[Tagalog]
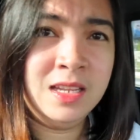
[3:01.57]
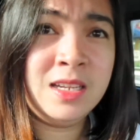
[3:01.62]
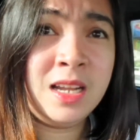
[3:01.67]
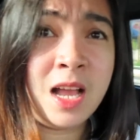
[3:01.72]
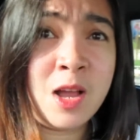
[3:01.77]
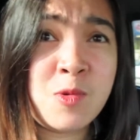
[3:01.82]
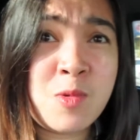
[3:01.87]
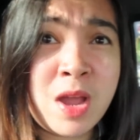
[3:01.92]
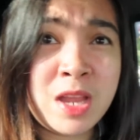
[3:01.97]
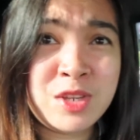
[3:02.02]

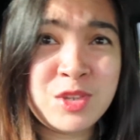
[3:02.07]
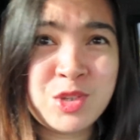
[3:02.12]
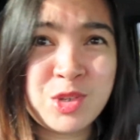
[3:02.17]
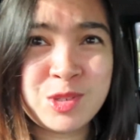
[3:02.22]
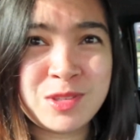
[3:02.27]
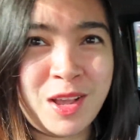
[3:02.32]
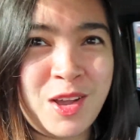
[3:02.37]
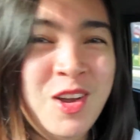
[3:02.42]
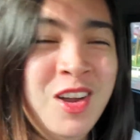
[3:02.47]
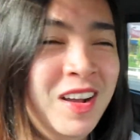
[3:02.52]
naka white
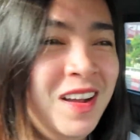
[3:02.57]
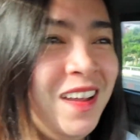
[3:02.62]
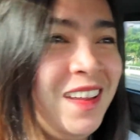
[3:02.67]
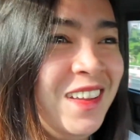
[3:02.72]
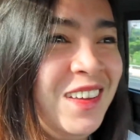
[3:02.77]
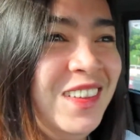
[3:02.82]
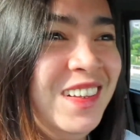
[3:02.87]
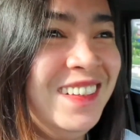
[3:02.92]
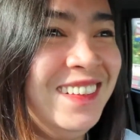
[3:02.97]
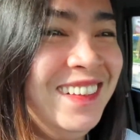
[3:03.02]
siya sa
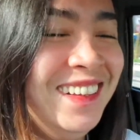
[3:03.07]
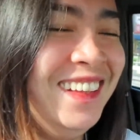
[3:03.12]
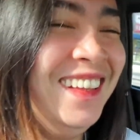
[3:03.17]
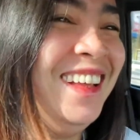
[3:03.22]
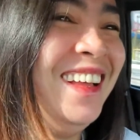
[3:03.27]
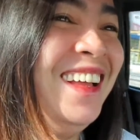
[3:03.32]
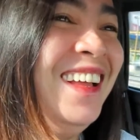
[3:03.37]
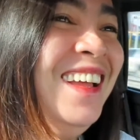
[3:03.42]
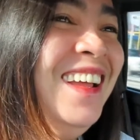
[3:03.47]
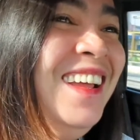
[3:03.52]
clip.
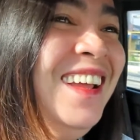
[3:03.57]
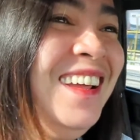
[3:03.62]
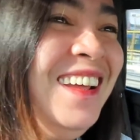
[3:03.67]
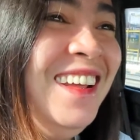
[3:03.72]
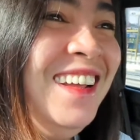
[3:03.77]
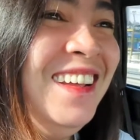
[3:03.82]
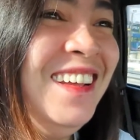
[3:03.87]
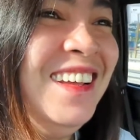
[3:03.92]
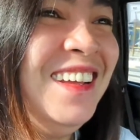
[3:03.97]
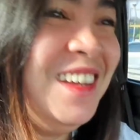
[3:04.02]

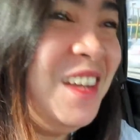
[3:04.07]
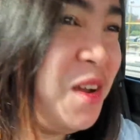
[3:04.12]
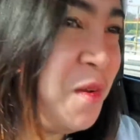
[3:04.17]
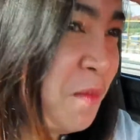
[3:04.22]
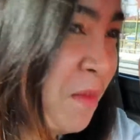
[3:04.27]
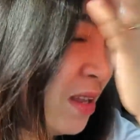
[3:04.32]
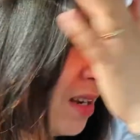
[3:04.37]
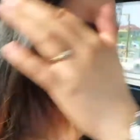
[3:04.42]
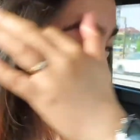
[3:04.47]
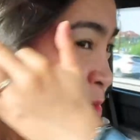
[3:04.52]

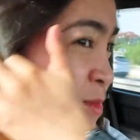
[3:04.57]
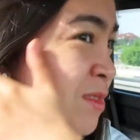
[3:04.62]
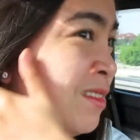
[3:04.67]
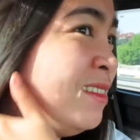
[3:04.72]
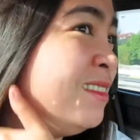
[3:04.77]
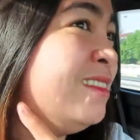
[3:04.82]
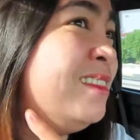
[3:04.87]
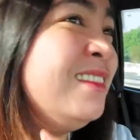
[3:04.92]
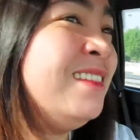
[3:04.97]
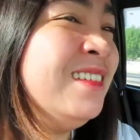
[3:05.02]
Para
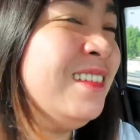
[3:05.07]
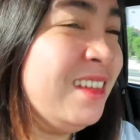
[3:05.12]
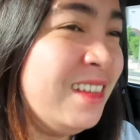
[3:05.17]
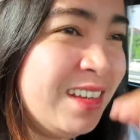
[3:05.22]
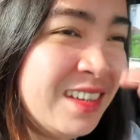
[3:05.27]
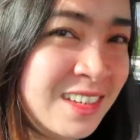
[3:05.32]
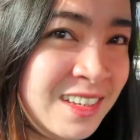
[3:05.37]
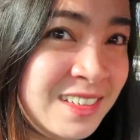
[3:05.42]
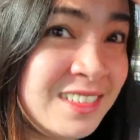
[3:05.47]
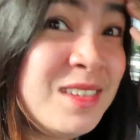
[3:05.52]
naman
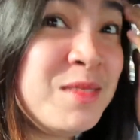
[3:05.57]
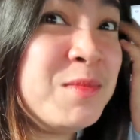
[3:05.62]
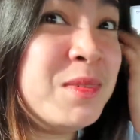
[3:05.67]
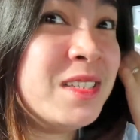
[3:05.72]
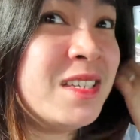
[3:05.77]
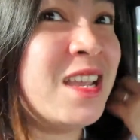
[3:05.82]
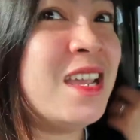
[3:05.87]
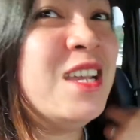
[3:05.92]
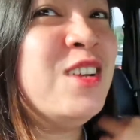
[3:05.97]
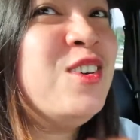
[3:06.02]
hindi
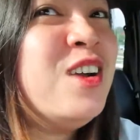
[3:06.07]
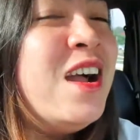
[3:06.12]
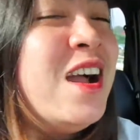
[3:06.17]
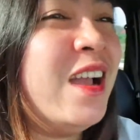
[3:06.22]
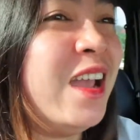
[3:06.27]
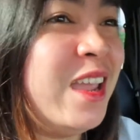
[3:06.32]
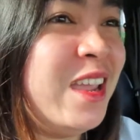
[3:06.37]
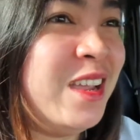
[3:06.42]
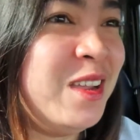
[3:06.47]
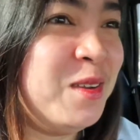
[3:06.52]
pa sayang yung
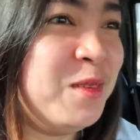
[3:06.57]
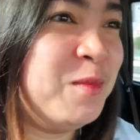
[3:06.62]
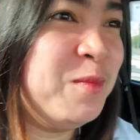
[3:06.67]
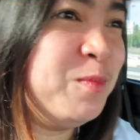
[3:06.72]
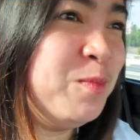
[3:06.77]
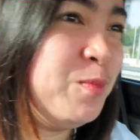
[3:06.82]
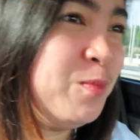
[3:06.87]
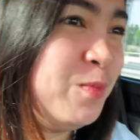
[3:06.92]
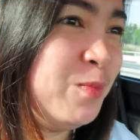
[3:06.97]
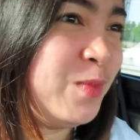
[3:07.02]
aking
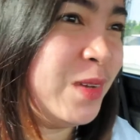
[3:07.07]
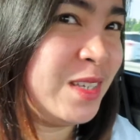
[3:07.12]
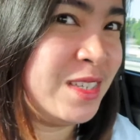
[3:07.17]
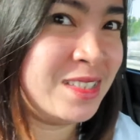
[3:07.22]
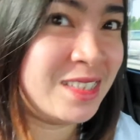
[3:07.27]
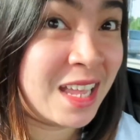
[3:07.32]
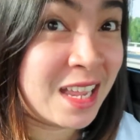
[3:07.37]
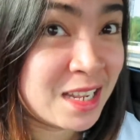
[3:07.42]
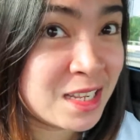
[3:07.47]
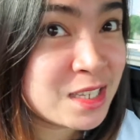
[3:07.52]

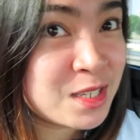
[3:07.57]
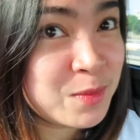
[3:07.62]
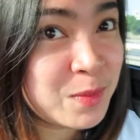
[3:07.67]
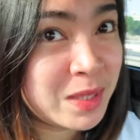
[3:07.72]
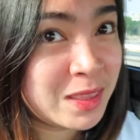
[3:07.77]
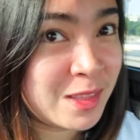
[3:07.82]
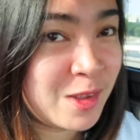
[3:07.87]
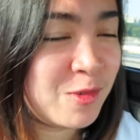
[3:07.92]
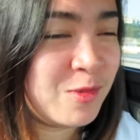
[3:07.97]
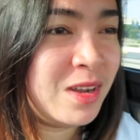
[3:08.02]
pag-stance
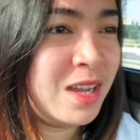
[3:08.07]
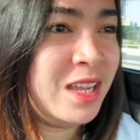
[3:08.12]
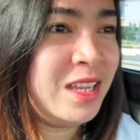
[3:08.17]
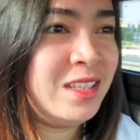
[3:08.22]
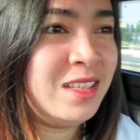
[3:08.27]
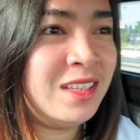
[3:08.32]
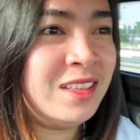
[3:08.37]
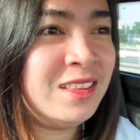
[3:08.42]
meet na white.